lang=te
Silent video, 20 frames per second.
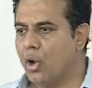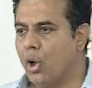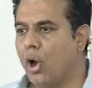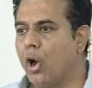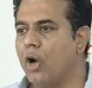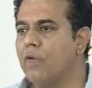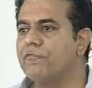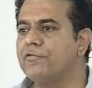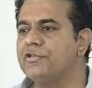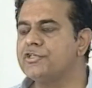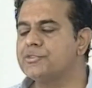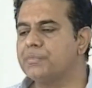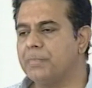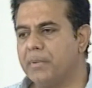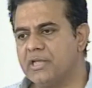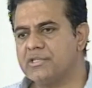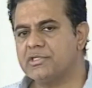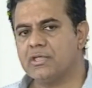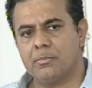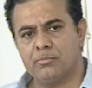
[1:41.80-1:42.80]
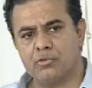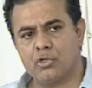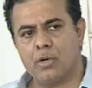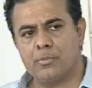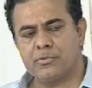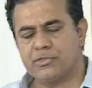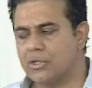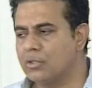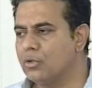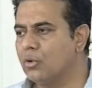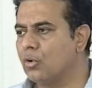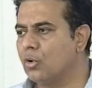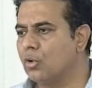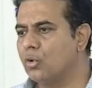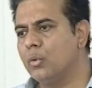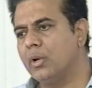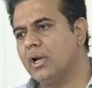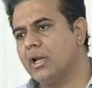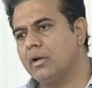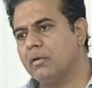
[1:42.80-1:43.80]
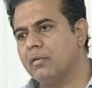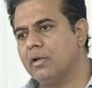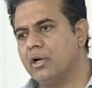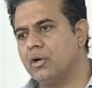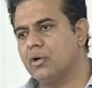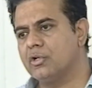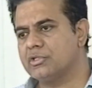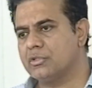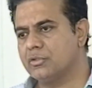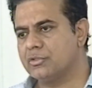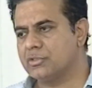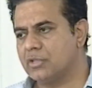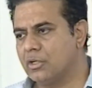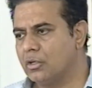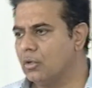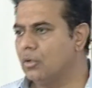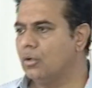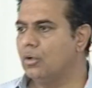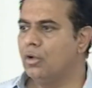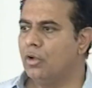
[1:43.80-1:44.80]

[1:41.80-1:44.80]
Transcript: ఆఫీస్ స్పేస్ అబ్జార్బ్షన్లో రెండు వేల ఇరవై రెండో సంవత్సరంలో